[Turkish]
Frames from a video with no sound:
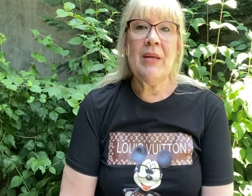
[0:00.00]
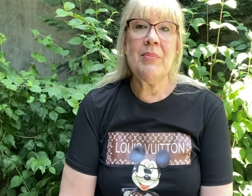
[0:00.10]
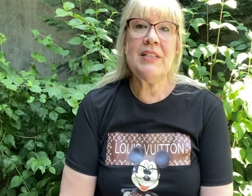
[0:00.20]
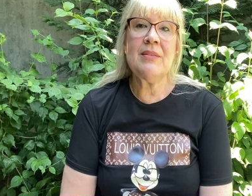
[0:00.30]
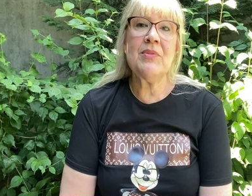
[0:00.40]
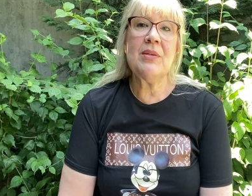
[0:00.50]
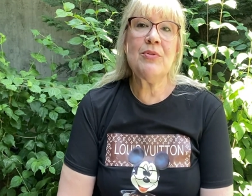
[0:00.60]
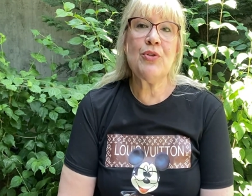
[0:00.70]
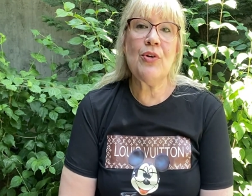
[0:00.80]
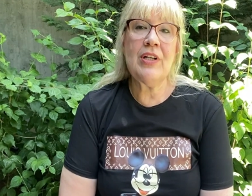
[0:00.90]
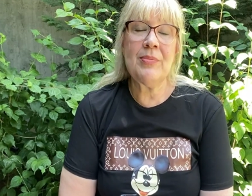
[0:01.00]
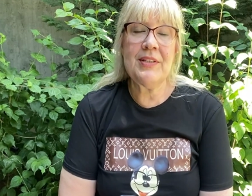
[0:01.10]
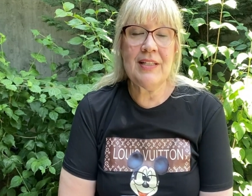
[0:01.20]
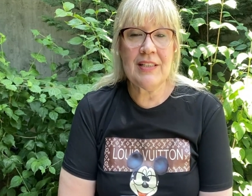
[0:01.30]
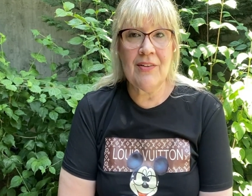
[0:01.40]
Bizim tabi şöyle
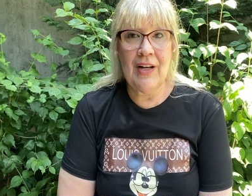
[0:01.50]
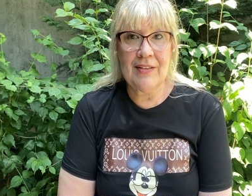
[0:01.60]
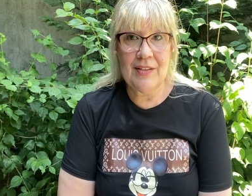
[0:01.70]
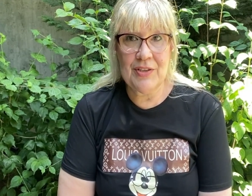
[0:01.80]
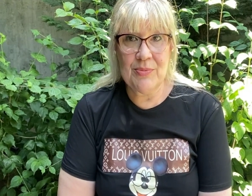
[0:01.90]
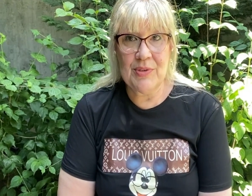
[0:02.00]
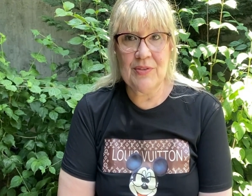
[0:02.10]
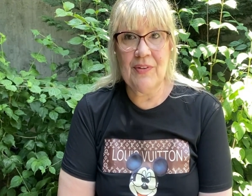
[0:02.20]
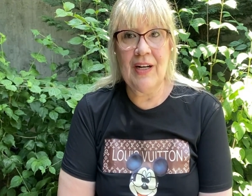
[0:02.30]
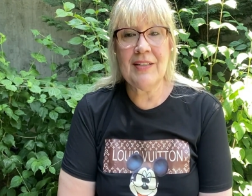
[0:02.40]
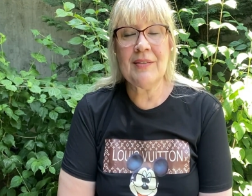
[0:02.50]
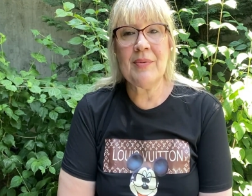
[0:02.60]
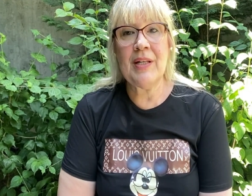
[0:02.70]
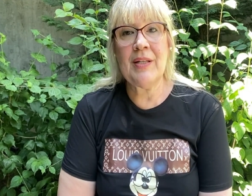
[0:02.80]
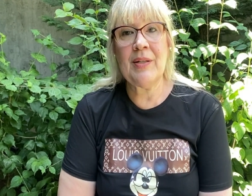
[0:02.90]
bir dezavantajımız var.
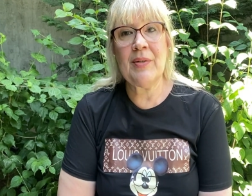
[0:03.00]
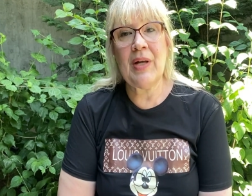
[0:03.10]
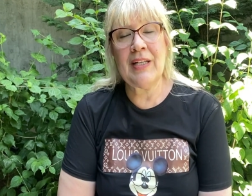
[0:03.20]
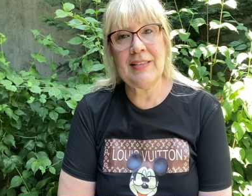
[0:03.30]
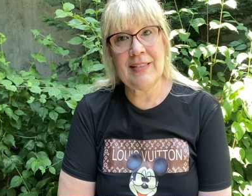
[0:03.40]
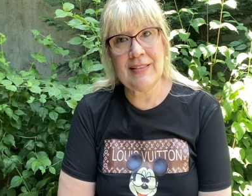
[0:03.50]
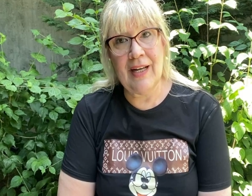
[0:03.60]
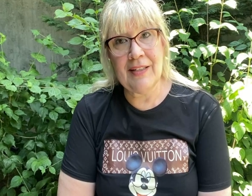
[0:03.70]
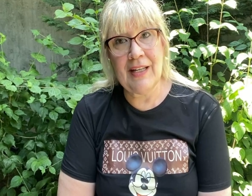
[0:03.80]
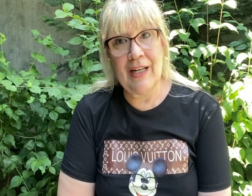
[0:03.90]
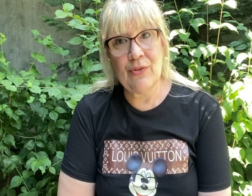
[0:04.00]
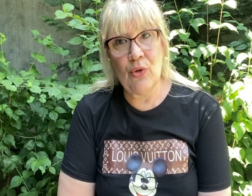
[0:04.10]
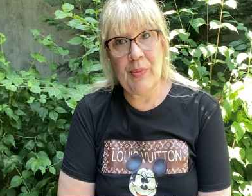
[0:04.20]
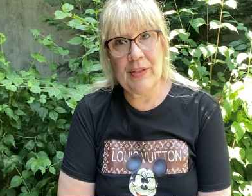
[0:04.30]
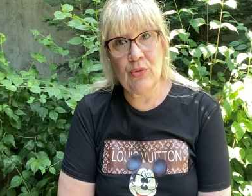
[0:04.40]
E, asistanken,
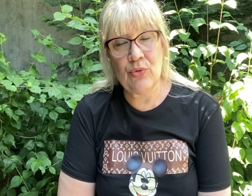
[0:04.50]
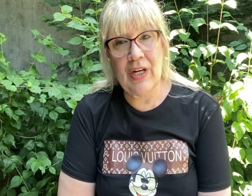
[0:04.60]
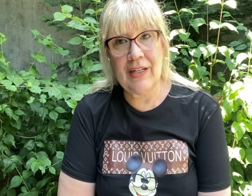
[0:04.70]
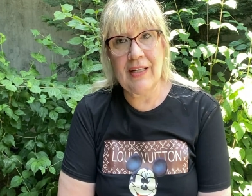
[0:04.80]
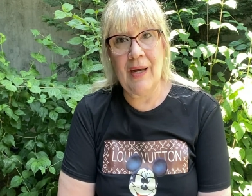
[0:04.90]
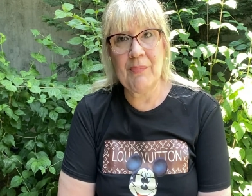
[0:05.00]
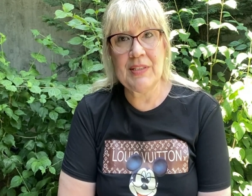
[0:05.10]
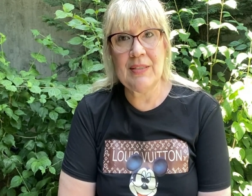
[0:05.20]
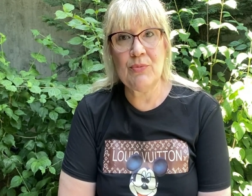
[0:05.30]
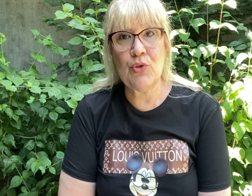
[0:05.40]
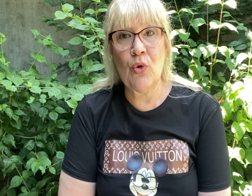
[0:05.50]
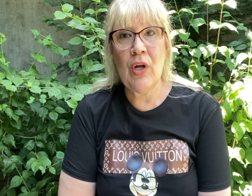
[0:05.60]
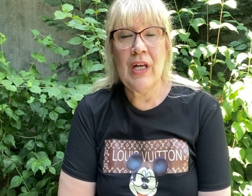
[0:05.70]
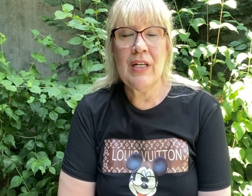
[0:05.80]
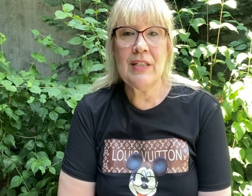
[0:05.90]
nöbet tutarken bizim çok
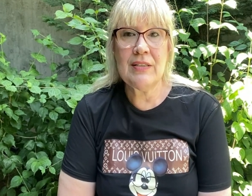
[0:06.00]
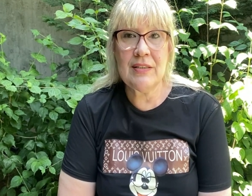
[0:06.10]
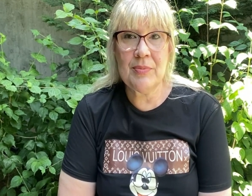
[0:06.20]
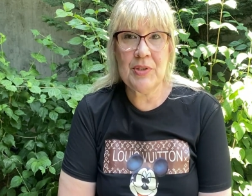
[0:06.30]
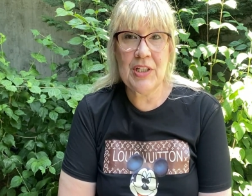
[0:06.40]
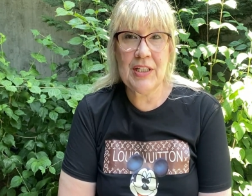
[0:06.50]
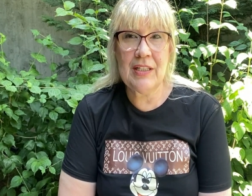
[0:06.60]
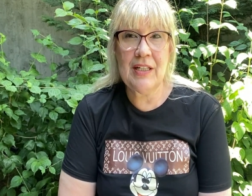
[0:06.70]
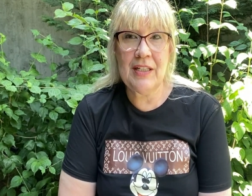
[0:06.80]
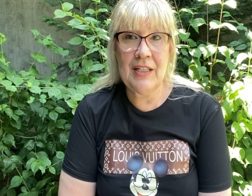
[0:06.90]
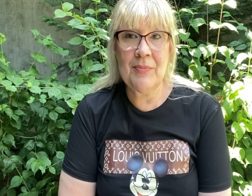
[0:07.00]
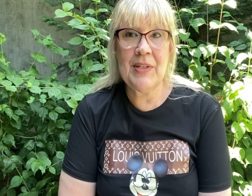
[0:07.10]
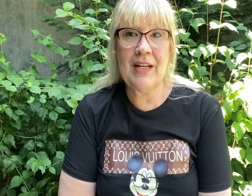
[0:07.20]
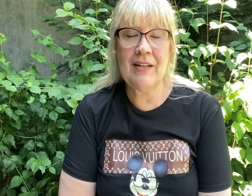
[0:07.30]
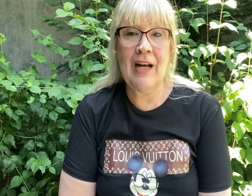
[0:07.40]
hızlı bir şekilde yiyip
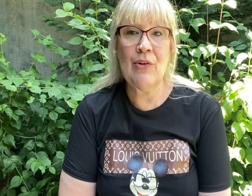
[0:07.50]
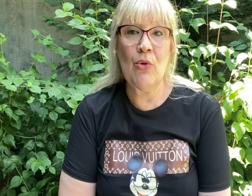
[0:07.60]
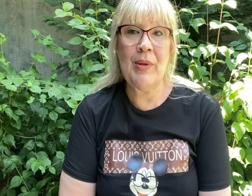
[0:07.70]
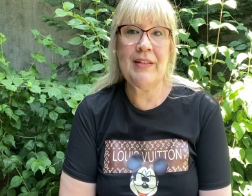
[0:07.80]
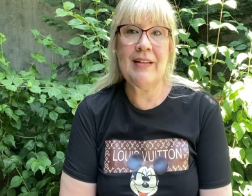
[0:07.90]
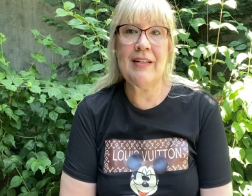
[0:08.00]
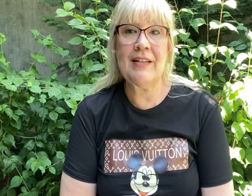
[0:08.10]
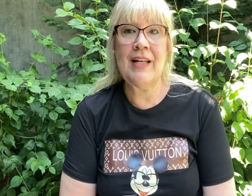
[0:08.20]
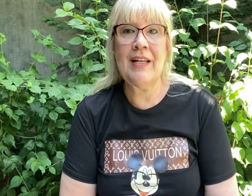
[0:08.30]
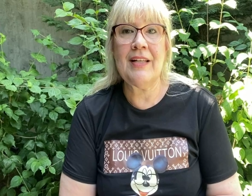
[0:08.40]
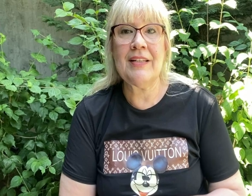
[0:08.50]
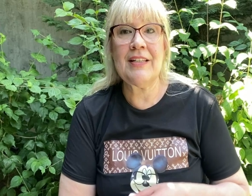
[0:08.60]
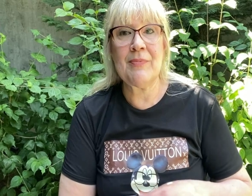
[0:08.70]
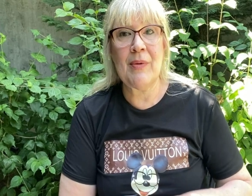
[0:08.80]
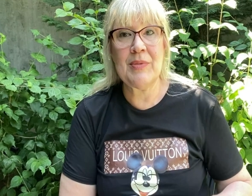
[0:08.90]
tekrar nöbet yerine
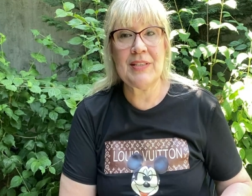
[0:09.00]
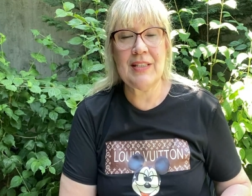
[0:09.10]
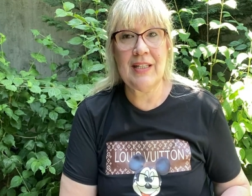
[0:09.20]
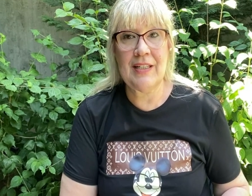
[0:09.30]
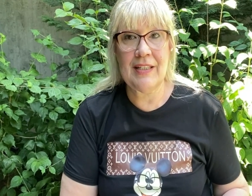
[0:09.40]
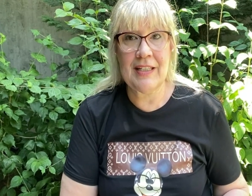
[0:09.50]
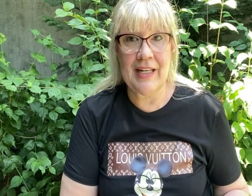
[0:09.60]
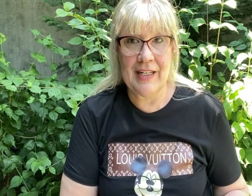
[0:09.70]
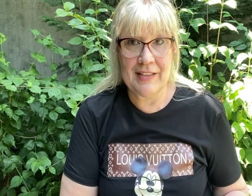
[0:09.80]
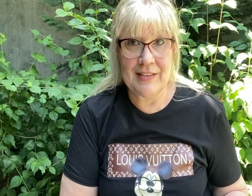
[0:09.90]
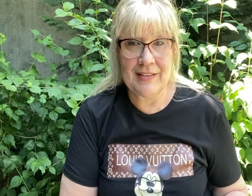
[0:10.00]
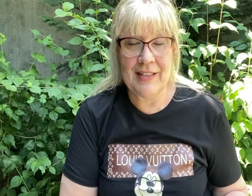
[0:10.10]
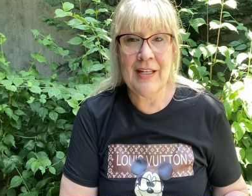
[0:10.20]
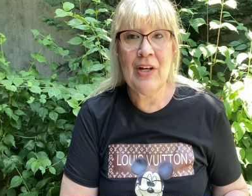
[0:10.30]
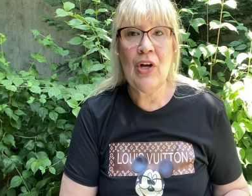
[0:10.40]
gitmemiz e,
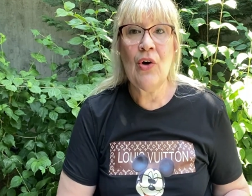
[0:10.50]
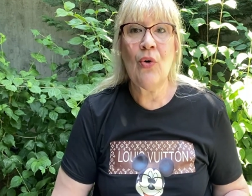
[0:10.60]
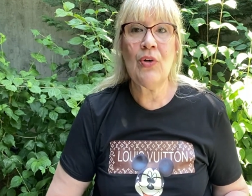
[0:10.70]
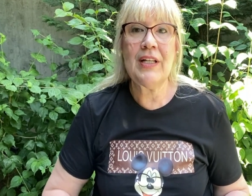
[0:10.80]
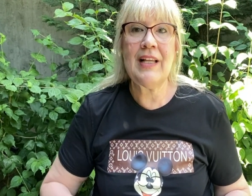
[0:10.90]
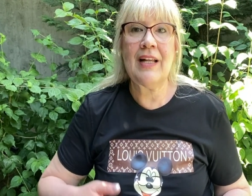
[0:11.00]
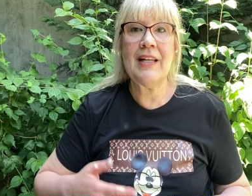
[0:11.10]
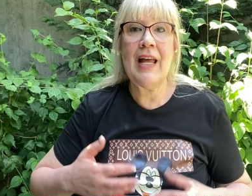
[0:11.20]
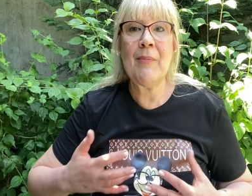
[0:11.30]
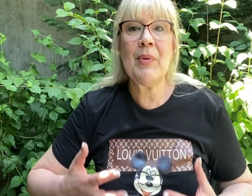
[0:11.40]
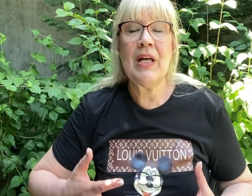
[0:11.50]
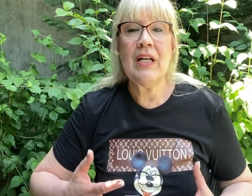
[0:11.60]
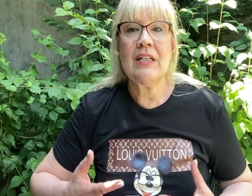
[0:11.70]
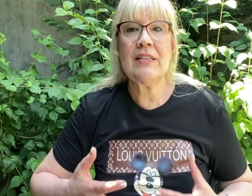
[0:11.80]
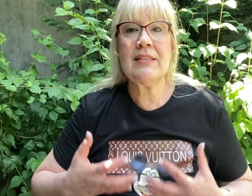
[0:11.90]
gerekirdi. O nedenle hep
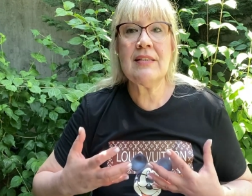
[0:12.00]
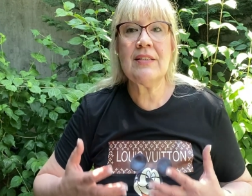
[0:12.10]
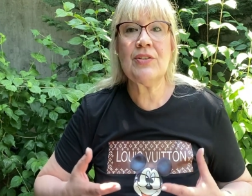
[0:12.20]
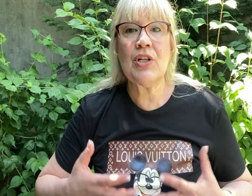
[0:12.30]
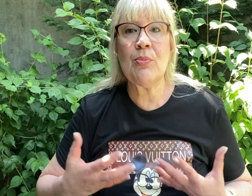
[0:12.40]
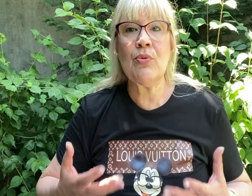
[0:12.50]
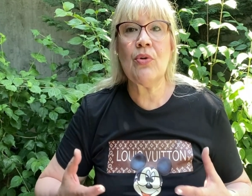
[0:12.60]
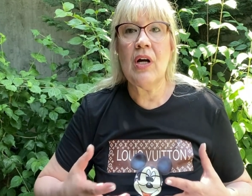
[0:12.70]
hızlı, çabuk,